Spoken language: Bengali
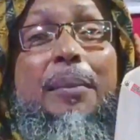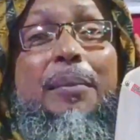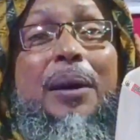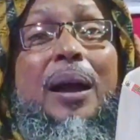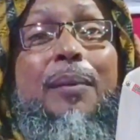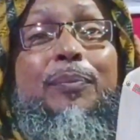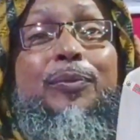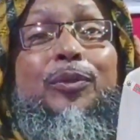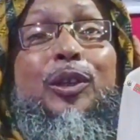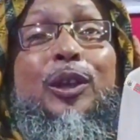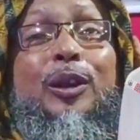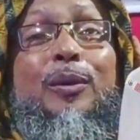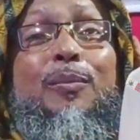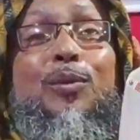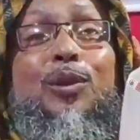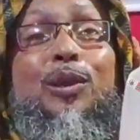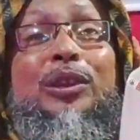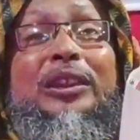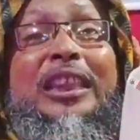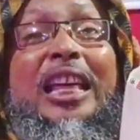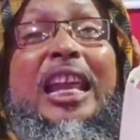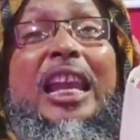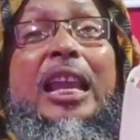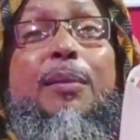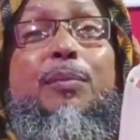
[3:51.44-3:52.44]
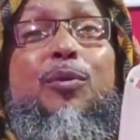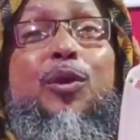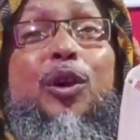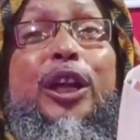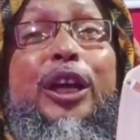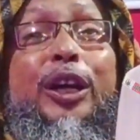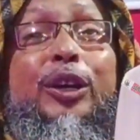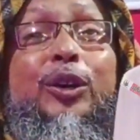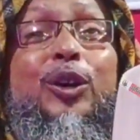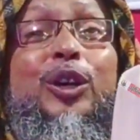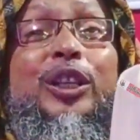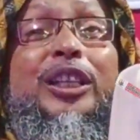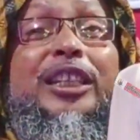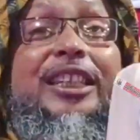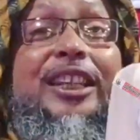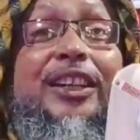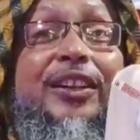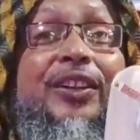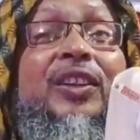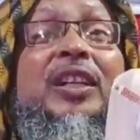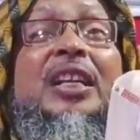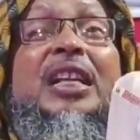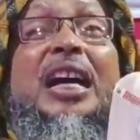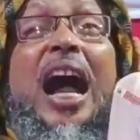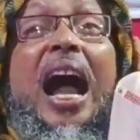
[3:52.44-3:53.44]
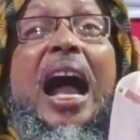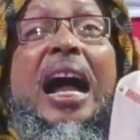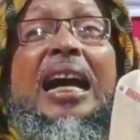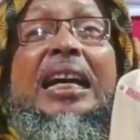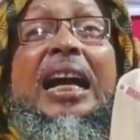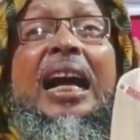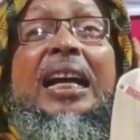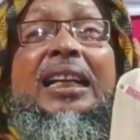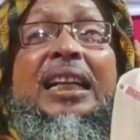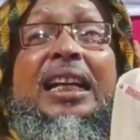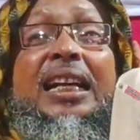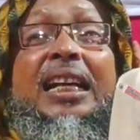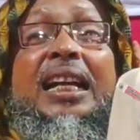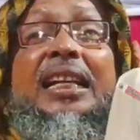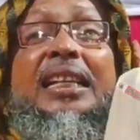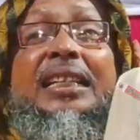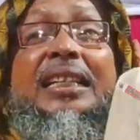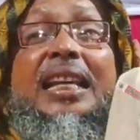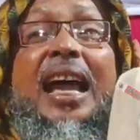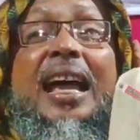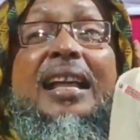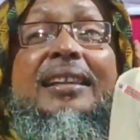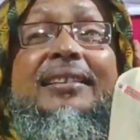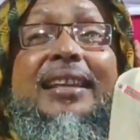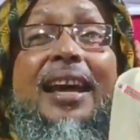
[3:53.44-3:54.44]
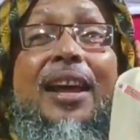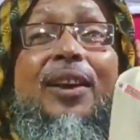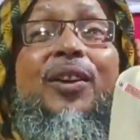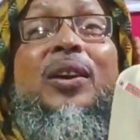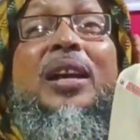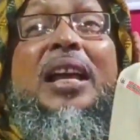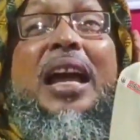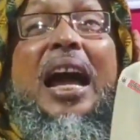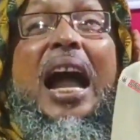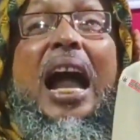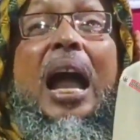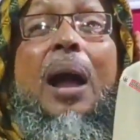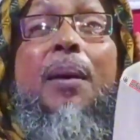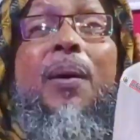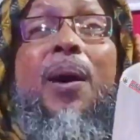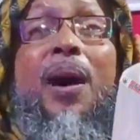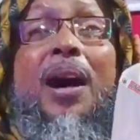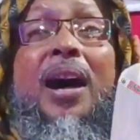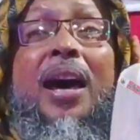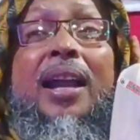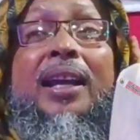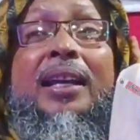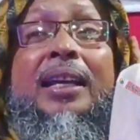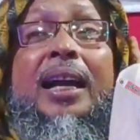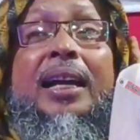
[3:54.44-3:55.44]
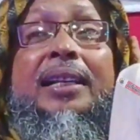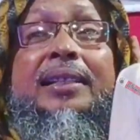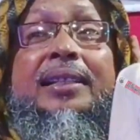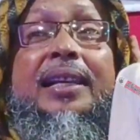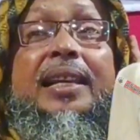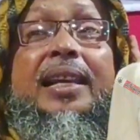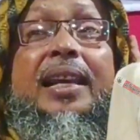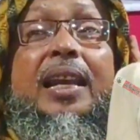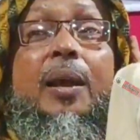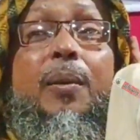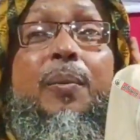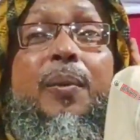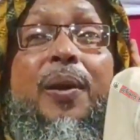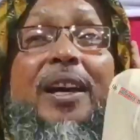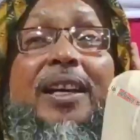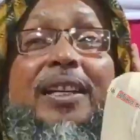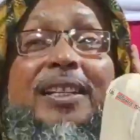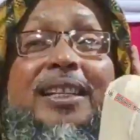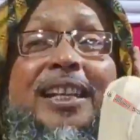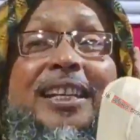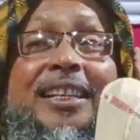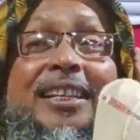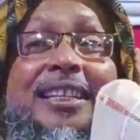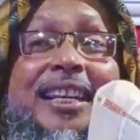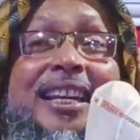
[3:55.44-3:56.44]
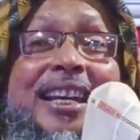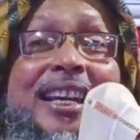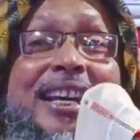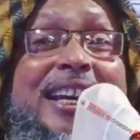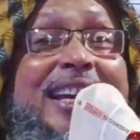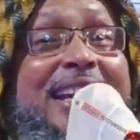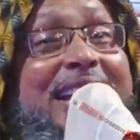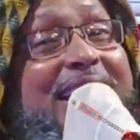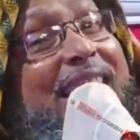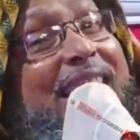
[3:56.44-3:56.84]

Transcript: আমি আব্দুল মোত্তালে মনে করছি আকাশের চাঁদ জান আমার কাছে লেবে এসেছে